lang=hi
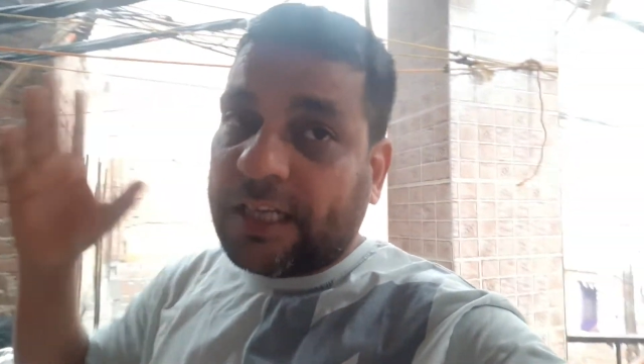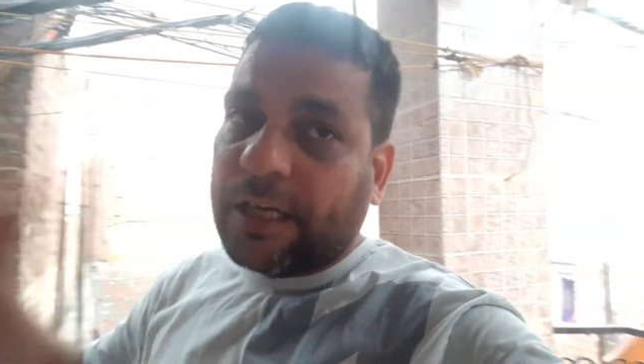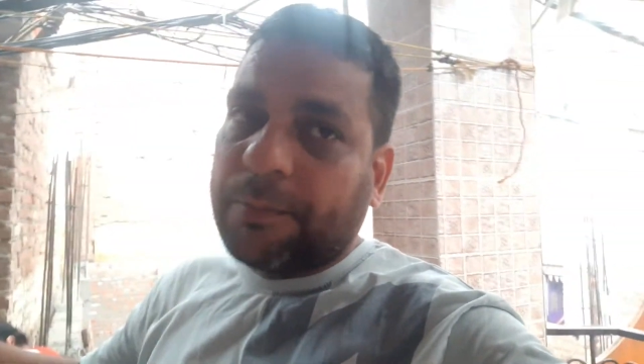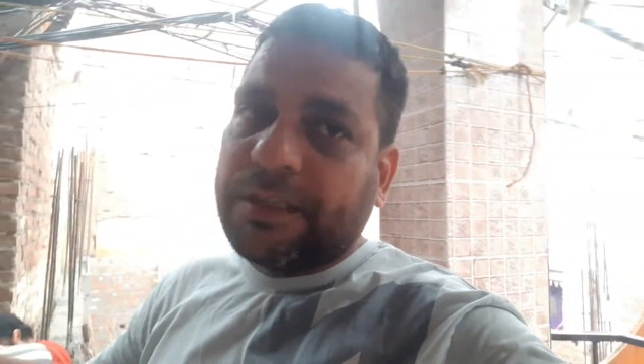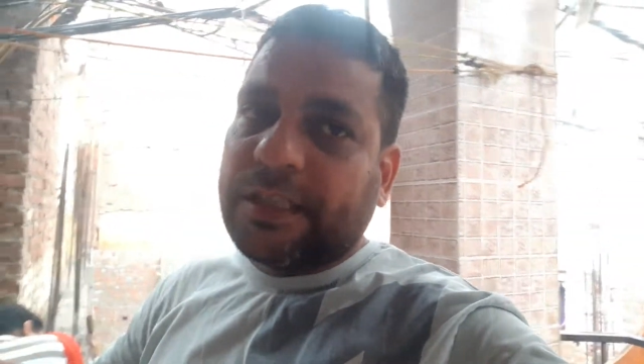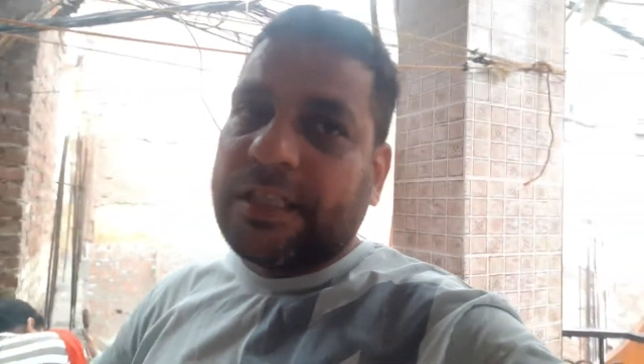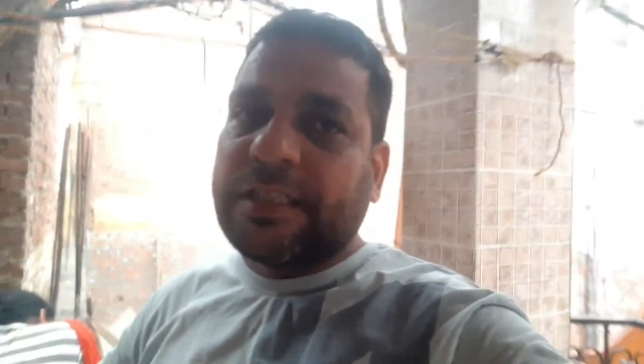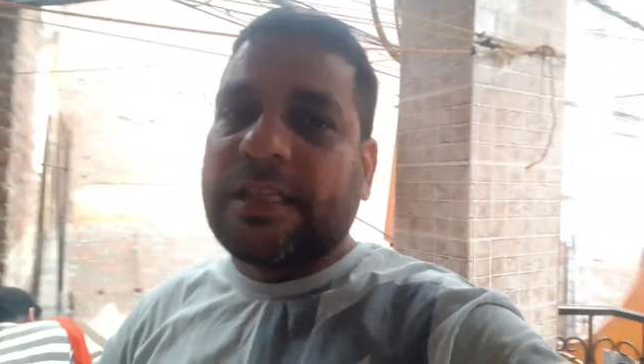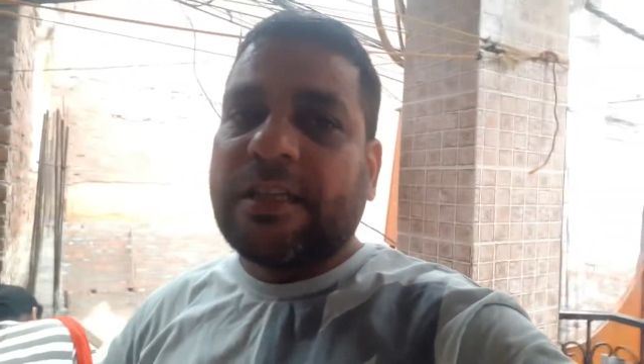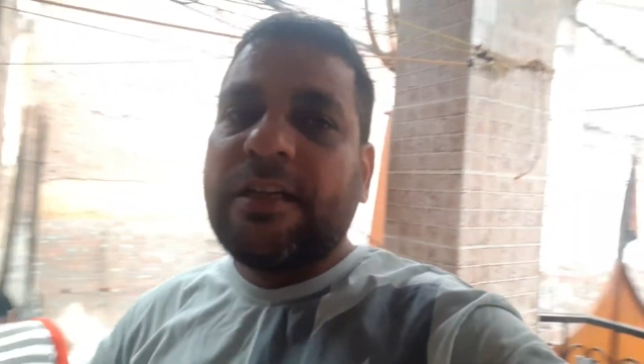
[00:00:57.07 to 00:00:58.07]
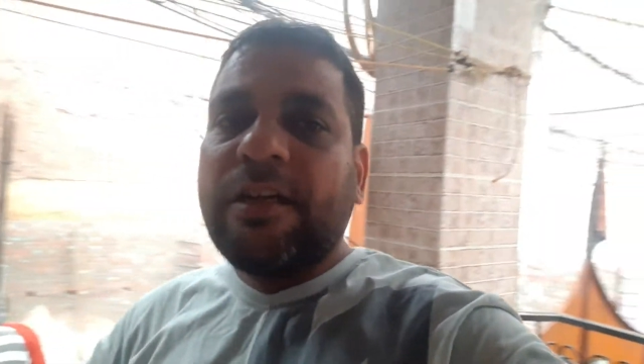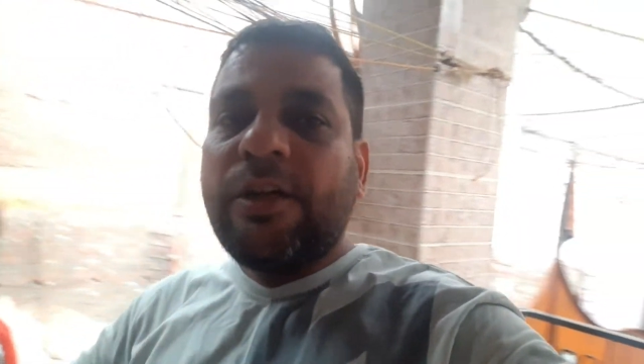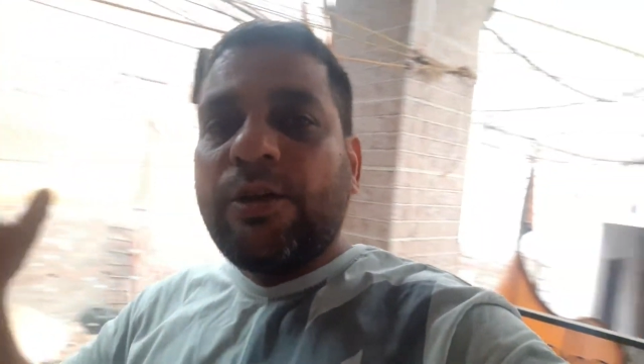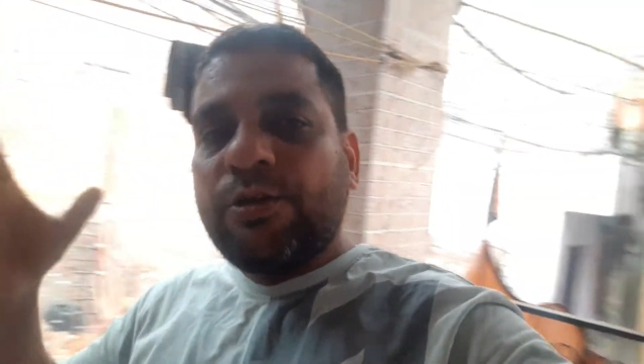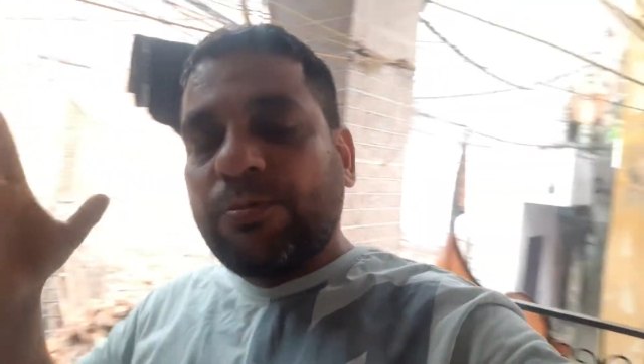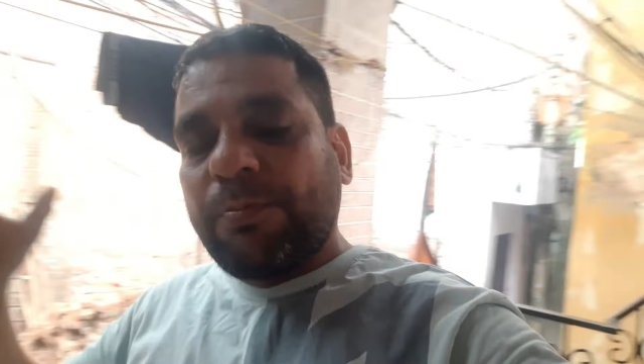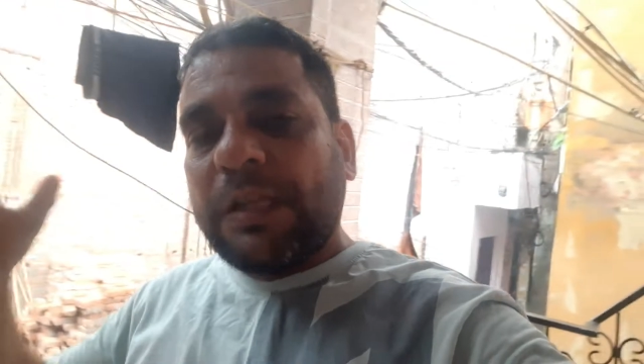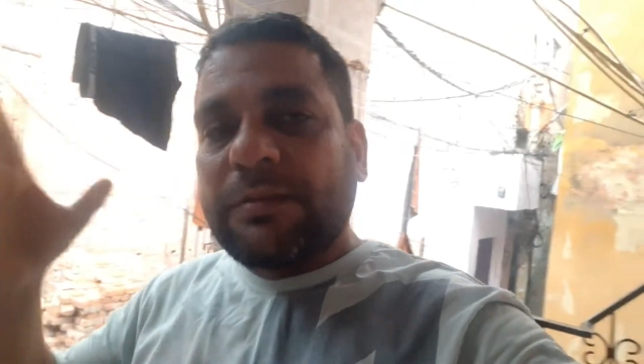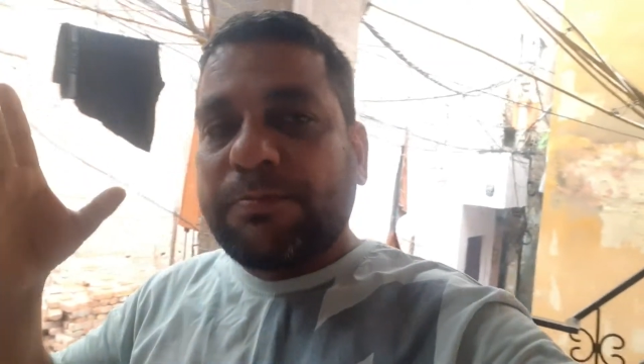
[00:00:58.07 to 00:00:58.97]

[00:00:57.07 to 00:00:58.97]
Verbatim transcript: था गर्मी इतनी थी बस